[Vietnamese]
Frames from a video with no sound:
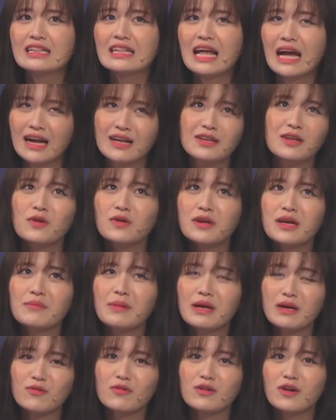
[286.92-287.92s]
nhìn thẳng vô cái
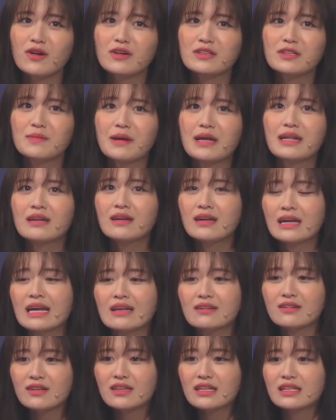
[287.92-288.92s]
mắt của con xong ảnh rất
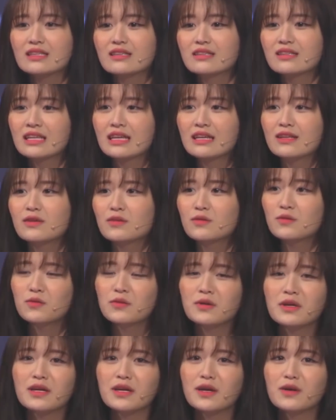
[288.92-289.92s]
hát rất là tự tin nhưng
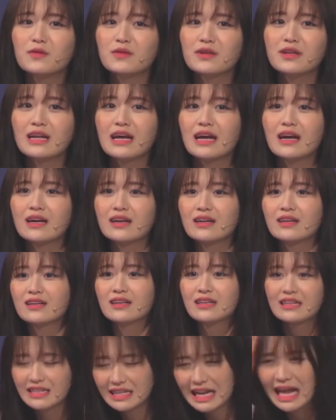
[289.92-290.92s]
đúng cái kiểu như là
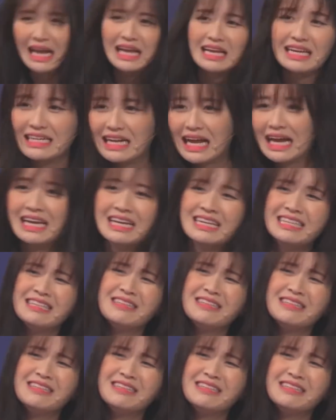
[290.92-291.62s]
này này